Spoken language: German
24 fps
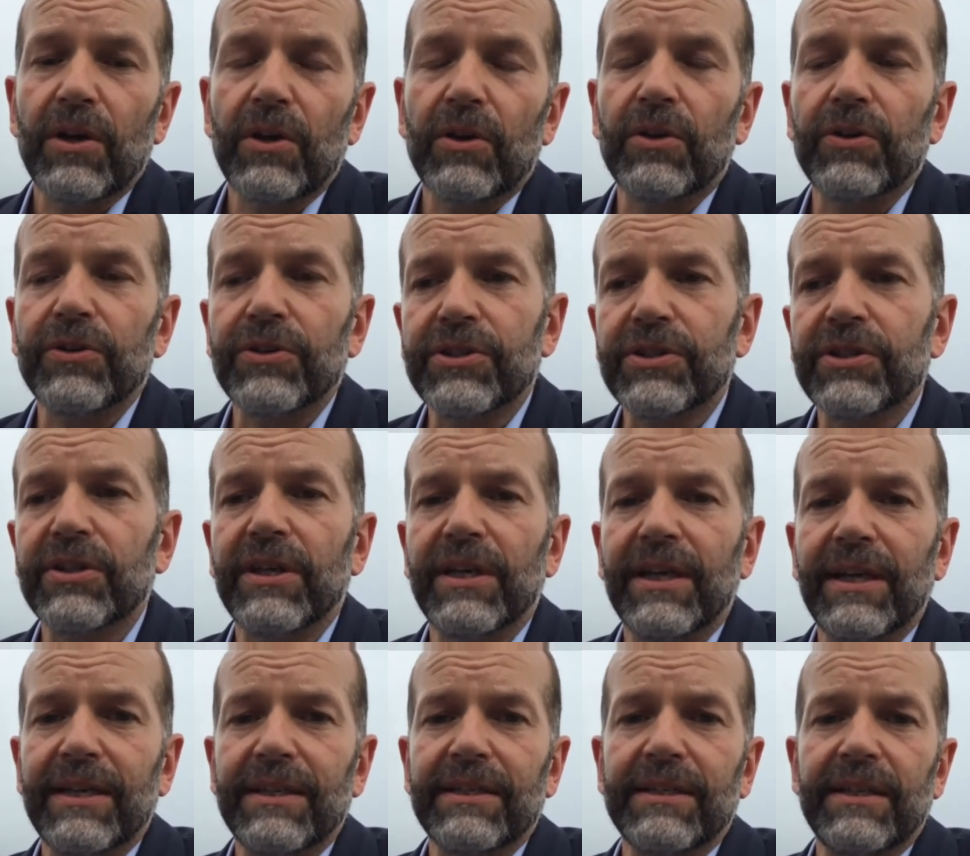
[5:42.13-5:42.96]
und
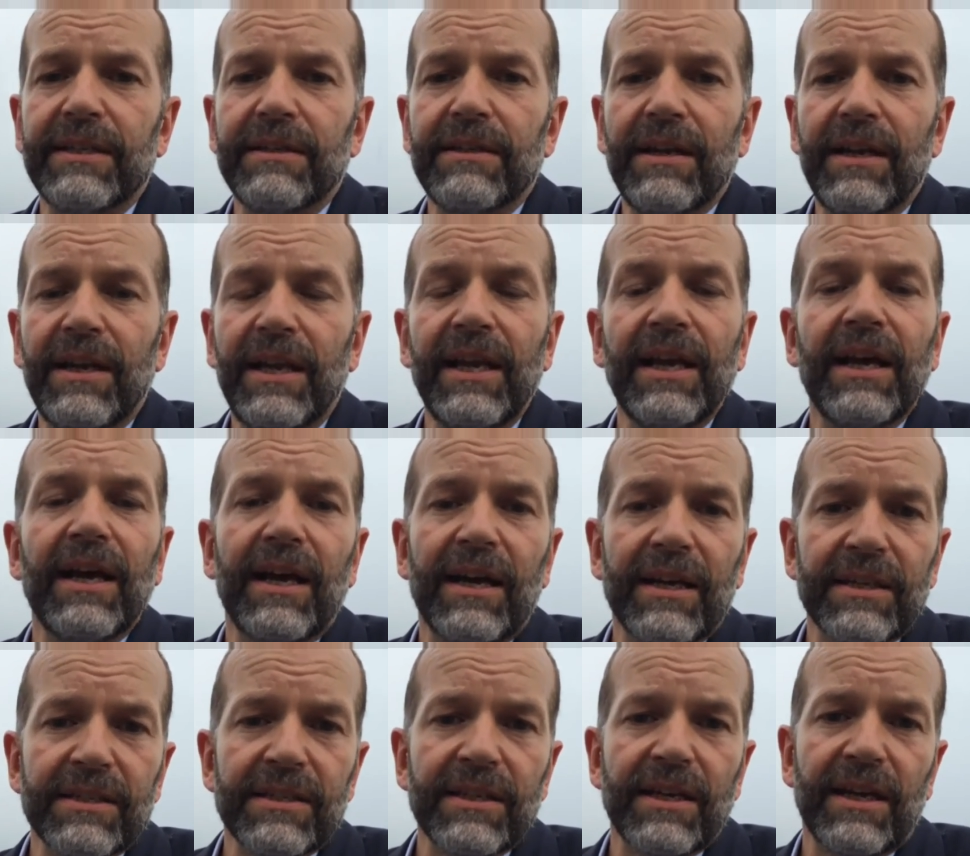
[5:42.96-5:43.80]
äh, die
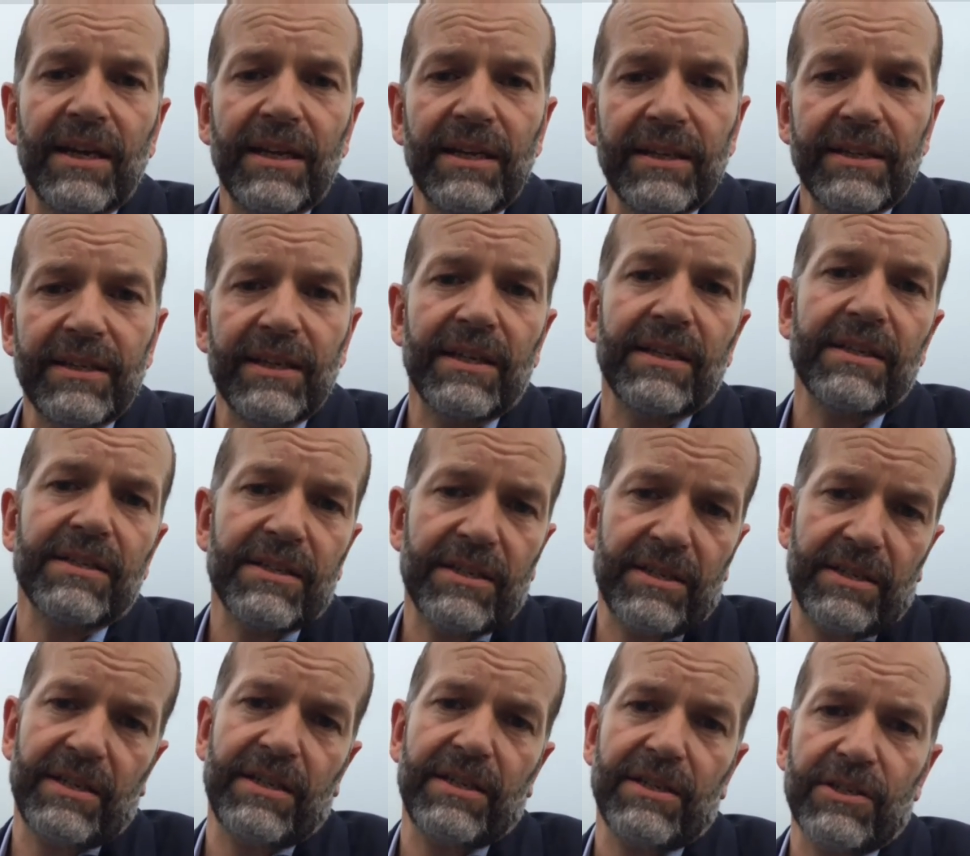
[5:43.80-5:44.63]
Lehranteile dann ins
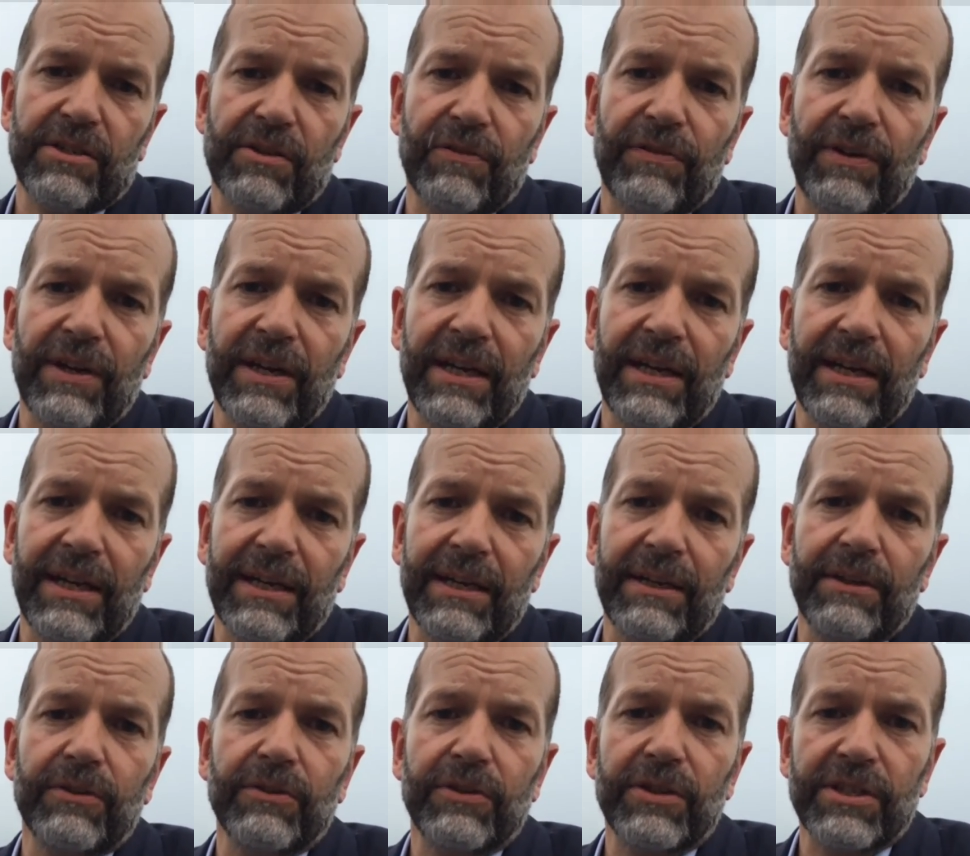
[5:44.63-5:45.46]
Internet zu
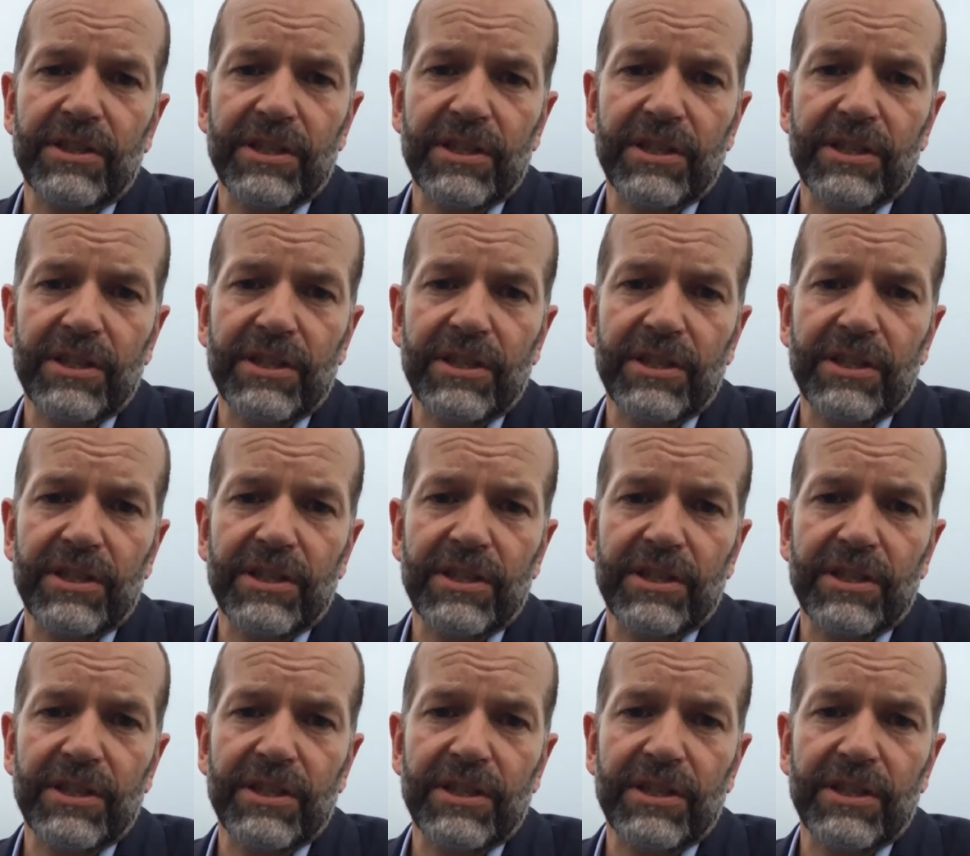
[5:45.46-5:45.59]
verlagern und die